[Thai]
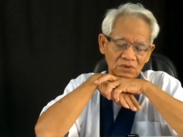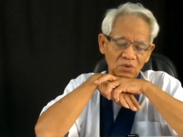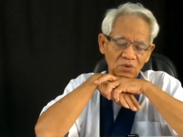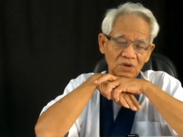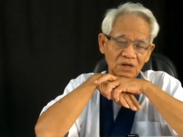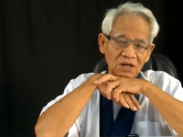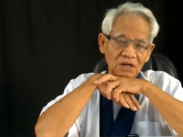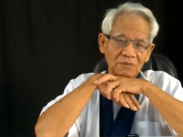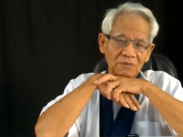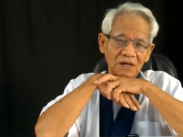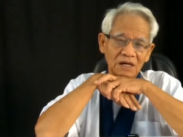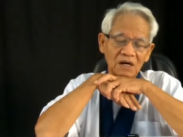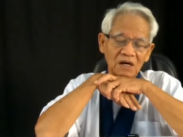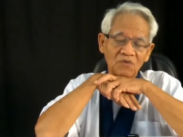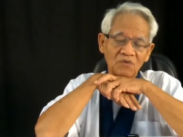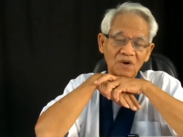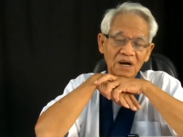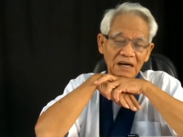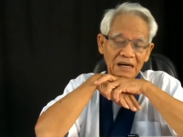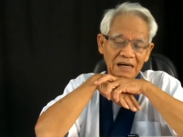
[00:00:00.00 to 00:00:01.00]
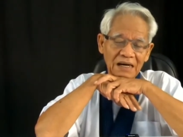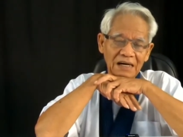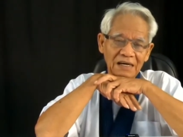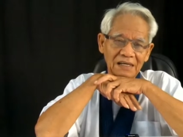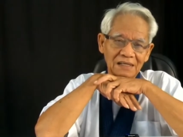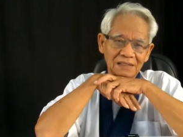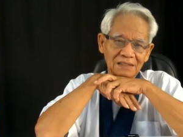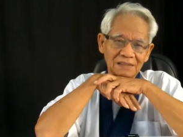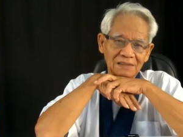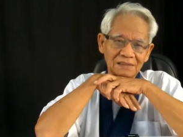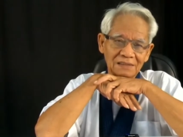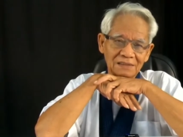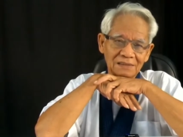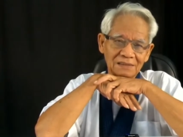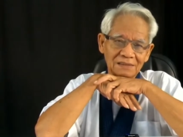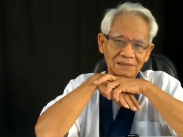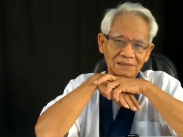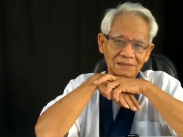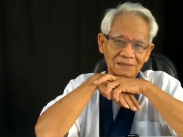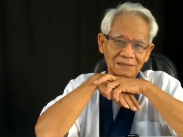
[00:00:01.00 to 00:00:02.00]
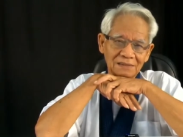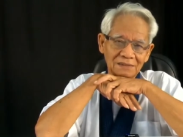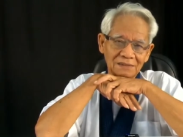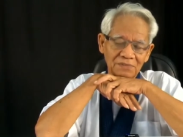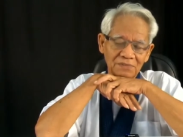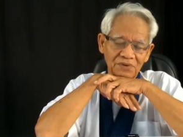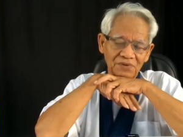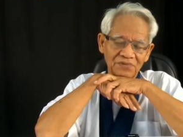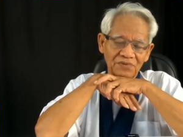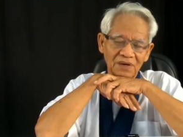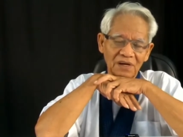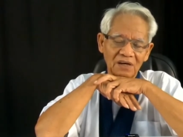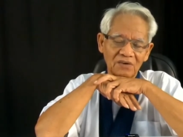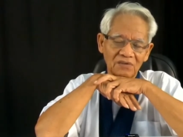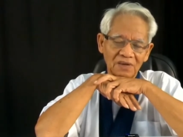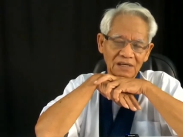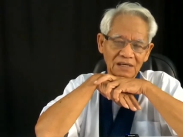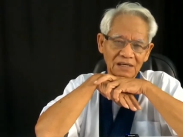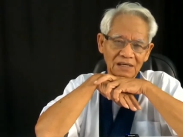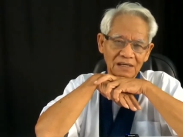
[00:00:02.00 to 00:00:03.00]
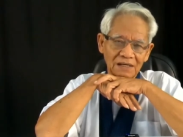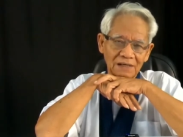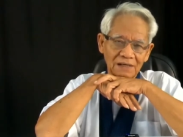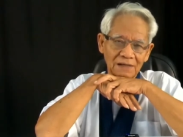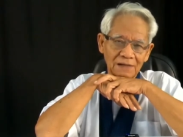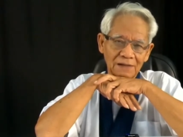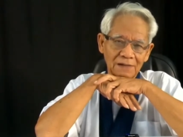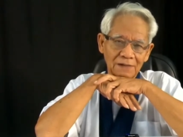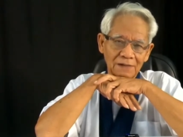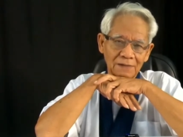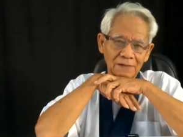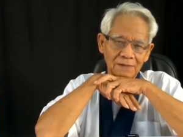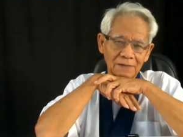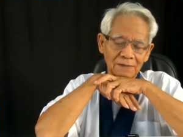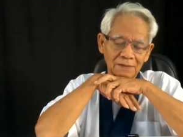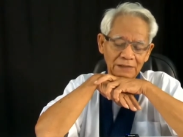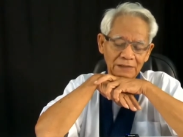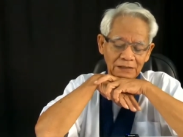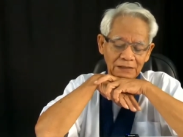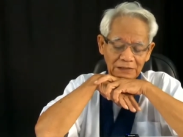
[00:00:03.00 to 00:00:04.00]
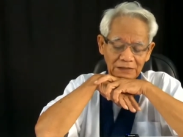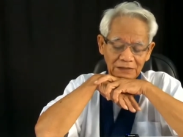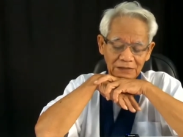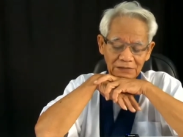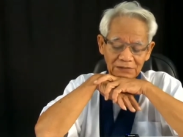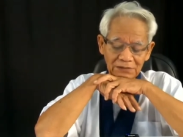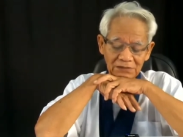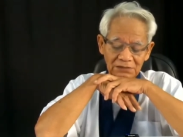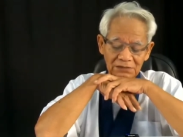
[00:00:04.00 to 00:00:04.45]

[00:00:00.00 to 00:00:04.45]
ตรงกับอวากาศภาษาอวกาศโอเคนะ